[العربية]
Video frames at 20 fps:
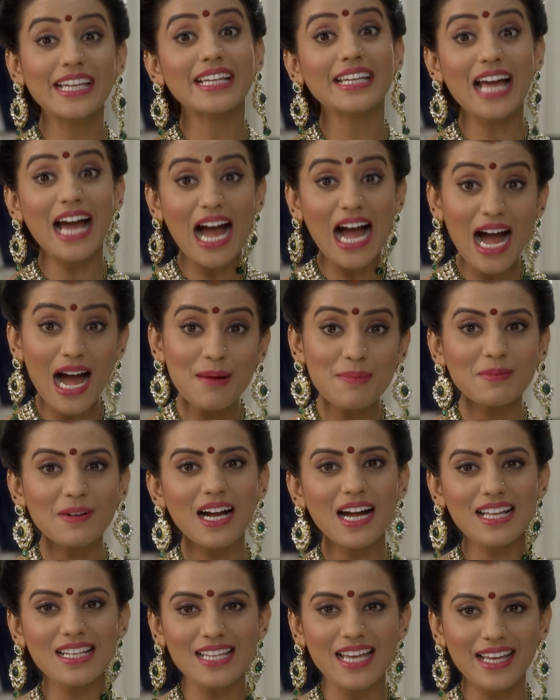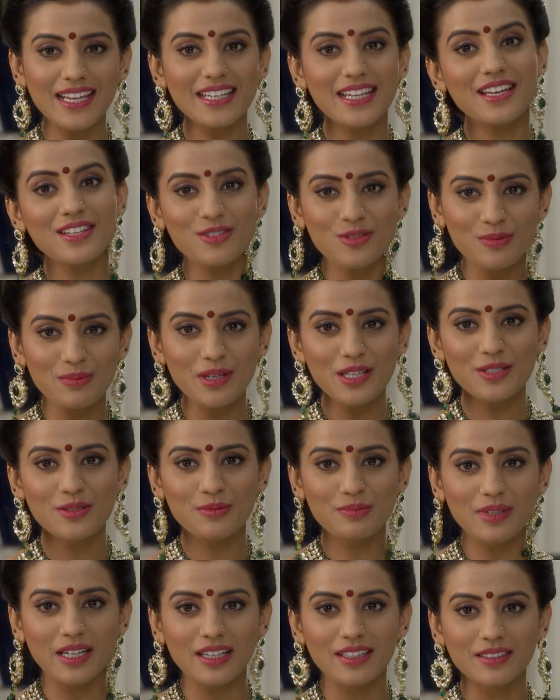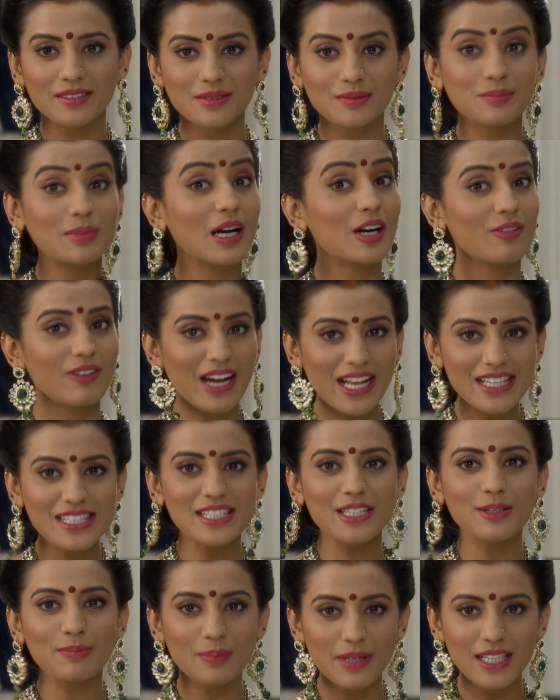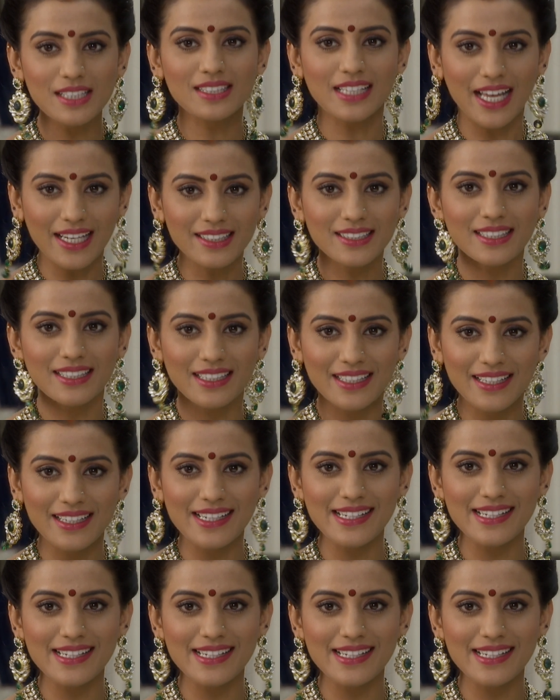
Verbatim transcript: بس ما قلتي لي أنت ليش مجهزة حالك؟ شكلك طالعة لشي محل ما